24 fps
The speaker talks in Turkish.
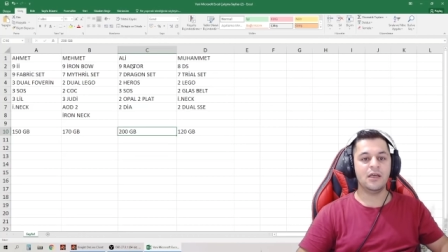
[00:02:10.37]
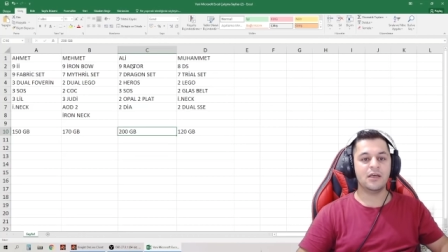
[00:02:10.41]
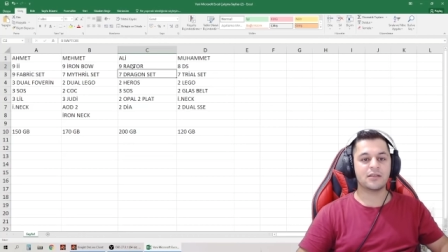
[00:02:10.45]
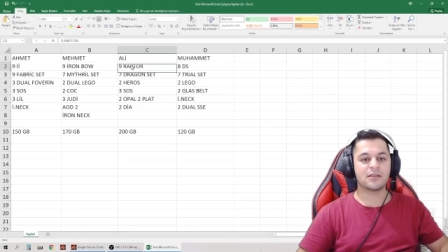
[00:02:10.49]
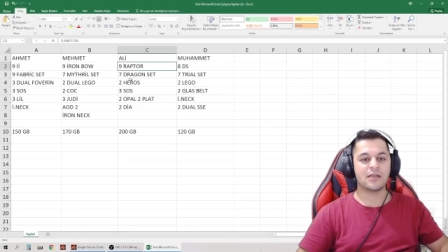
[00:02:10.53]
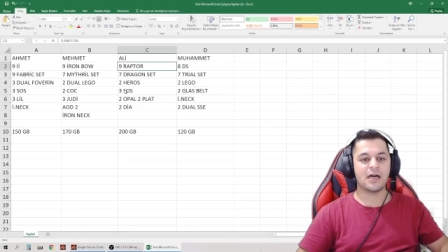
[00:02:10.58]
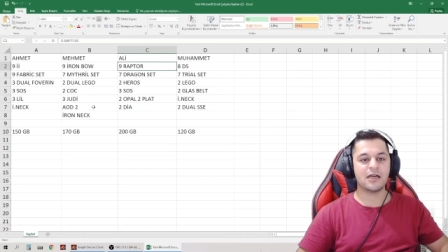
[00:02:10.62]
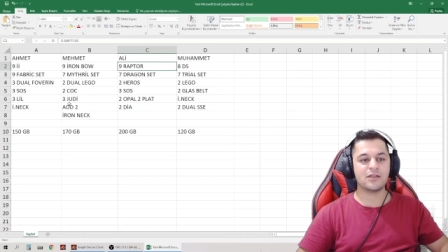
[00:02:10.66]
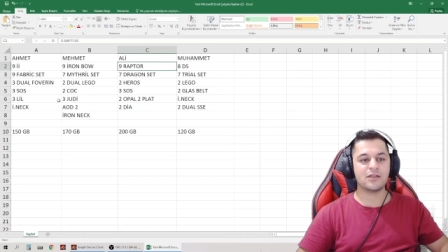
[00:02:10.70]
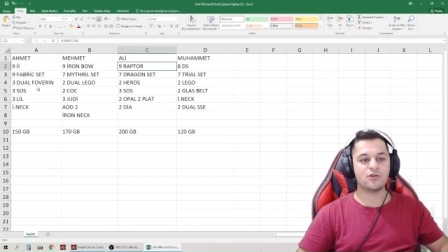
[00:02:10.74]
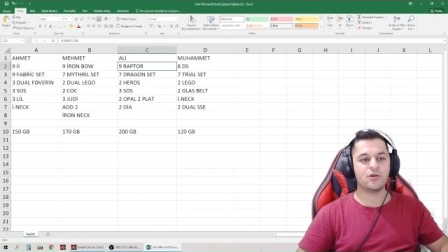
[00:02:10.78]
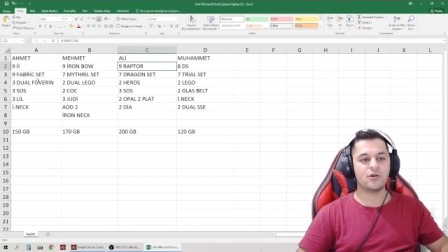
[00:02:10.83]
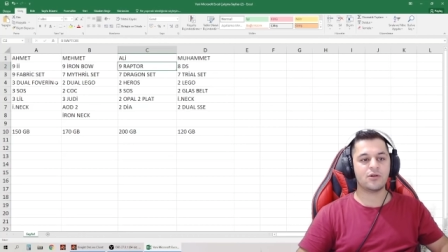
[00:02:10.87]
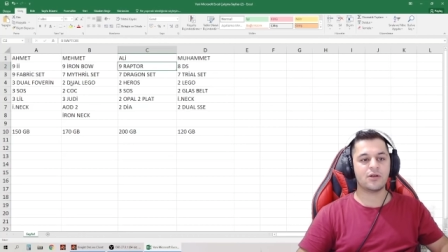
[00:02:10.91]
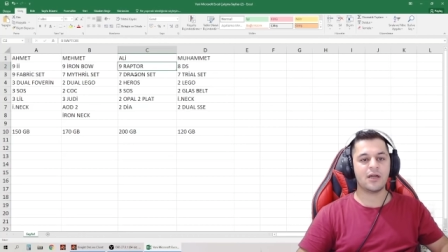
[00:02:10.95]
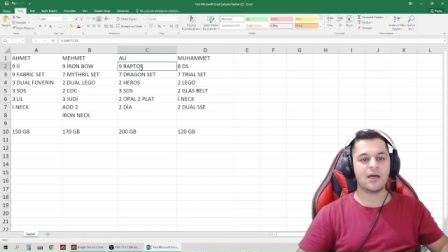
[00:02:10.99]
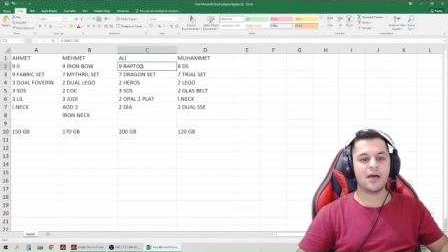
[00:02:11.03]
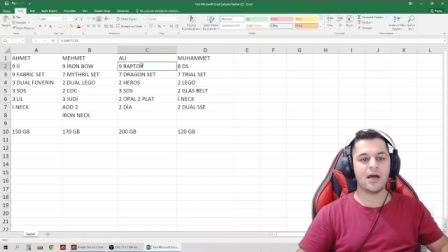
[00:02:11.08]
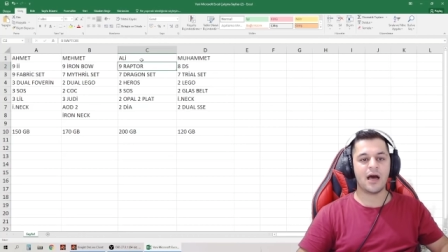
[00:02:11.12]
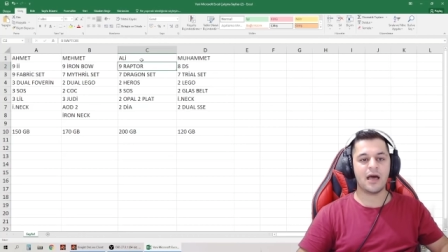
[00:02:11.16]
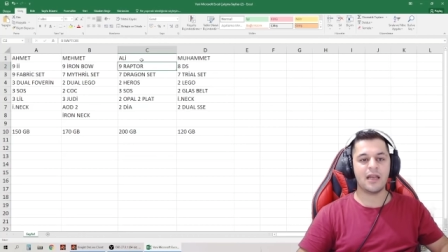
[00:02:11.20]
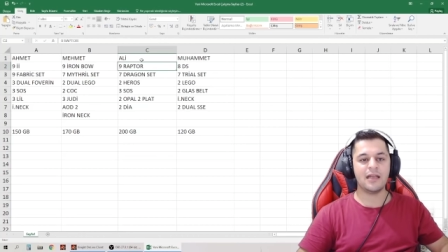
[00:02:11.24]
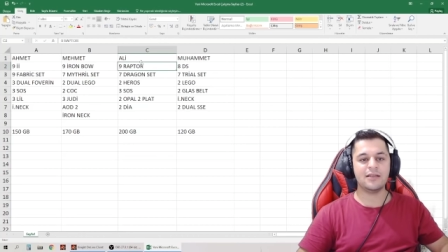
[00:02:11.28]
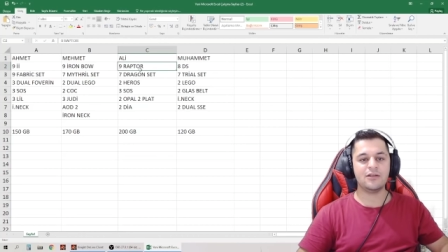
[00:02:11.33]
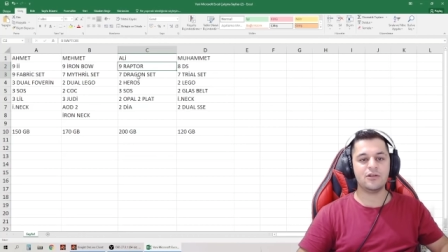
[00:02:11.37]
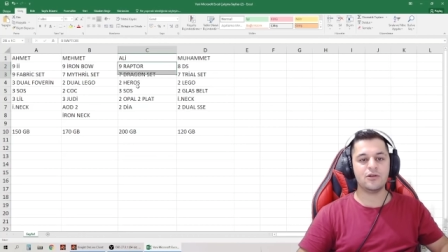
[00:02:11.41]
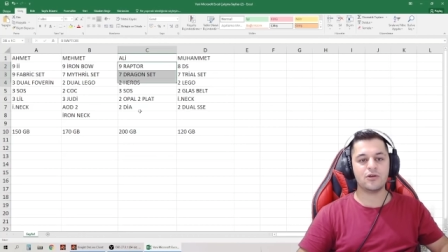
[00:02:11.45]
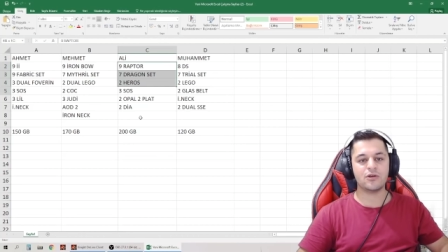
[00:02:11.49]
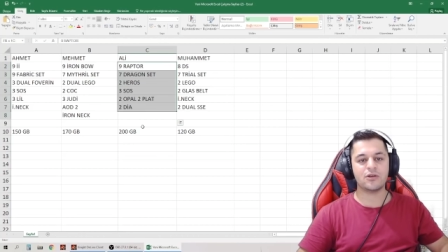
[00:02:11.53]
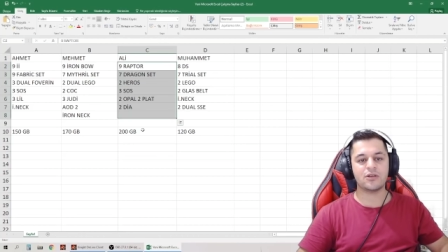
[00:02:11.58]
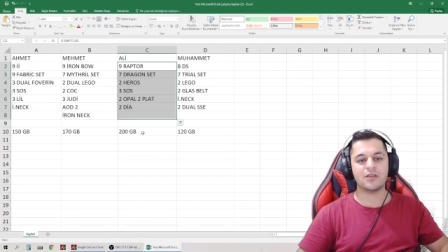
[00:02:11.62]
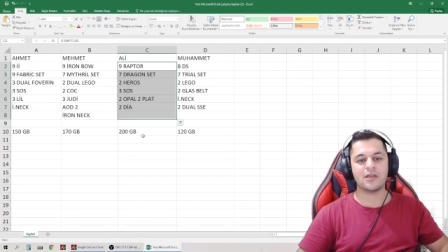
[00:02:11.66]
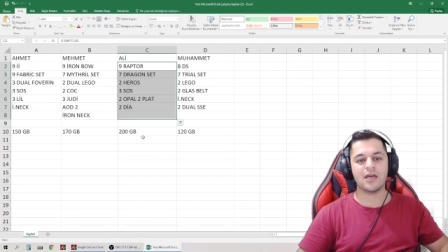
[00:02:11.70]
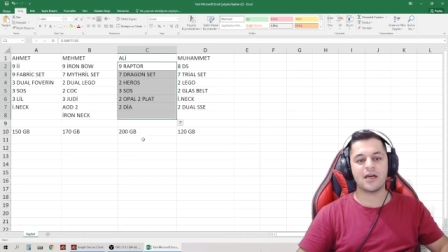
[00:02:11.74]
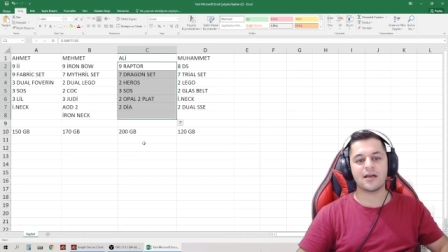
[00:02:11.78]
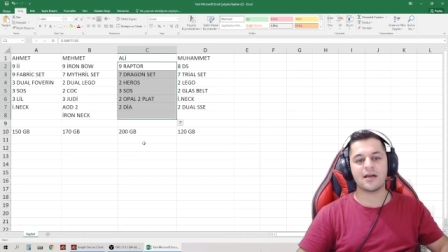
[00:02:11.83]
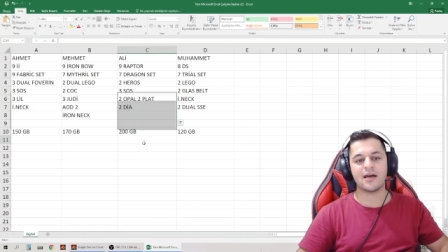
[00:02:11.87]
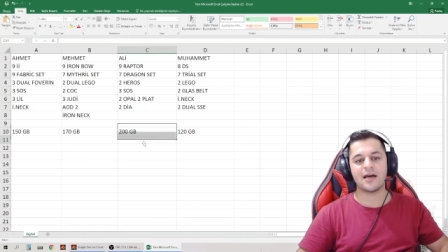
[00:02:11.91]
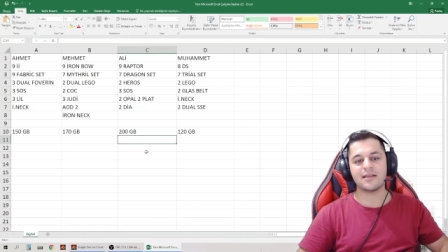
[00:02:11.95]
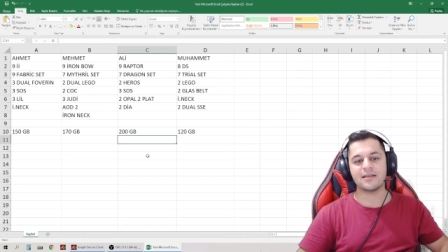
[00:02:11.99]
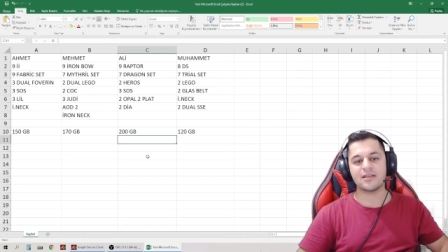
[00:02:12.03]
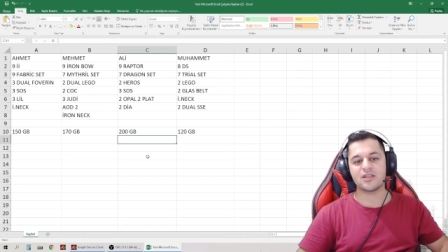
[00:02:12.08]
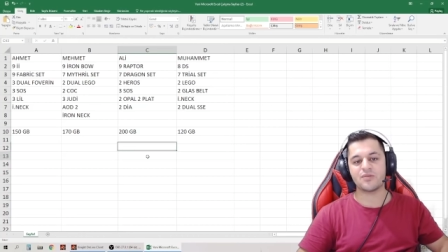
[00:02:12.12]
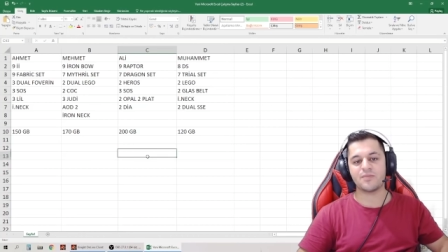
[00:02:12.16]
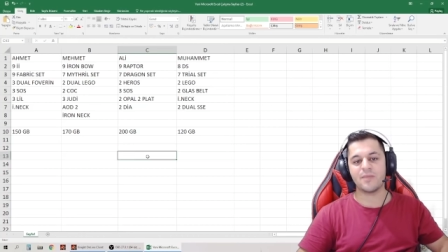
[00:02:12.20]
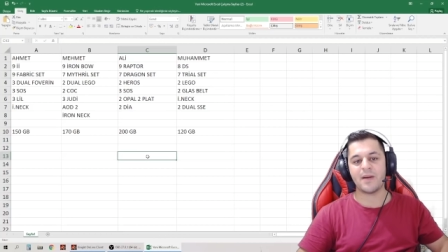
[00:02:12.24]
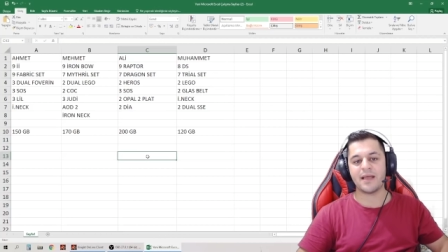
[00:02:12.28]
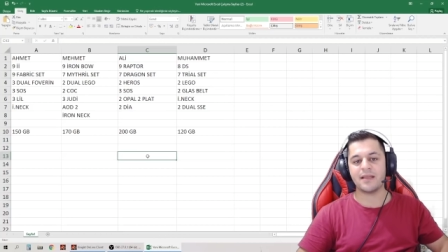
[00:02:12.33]
Daha sonra Ali diyor ki ya
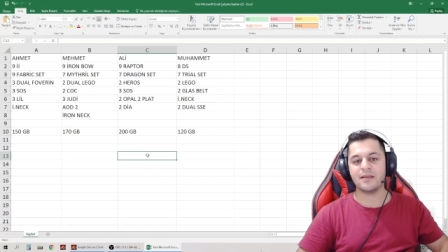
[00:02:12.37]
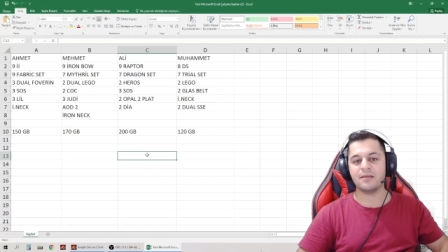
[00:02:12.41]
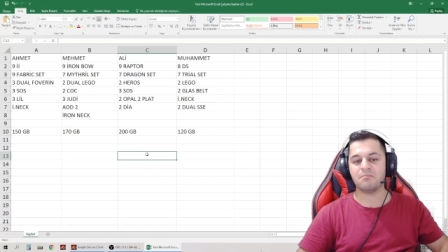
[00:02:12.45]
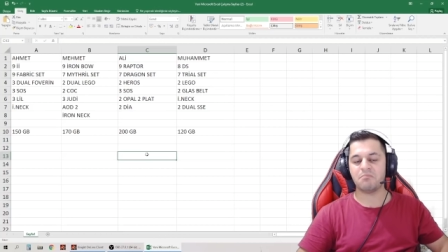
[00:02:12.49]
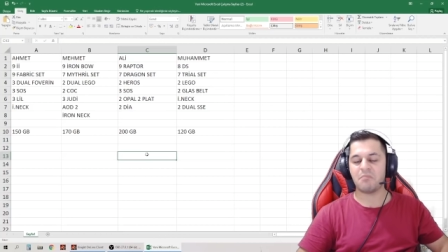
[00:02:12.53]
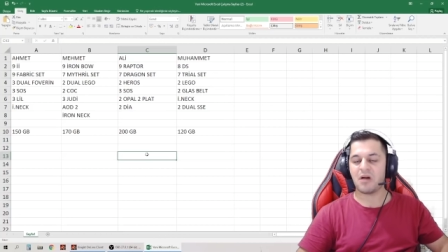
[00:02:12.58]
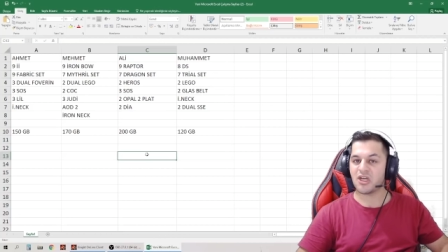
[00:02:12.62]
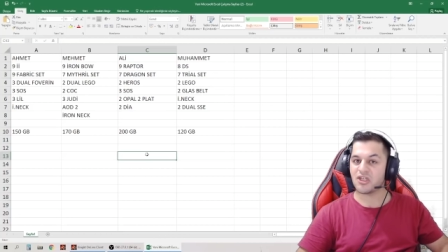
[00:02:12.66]
kardeş ben